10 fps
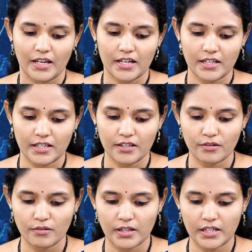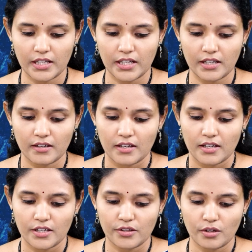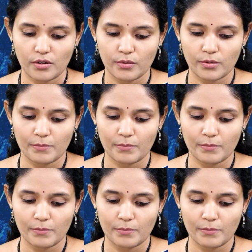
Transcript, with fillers: అండ్ ఇంకొకటి ఇందులో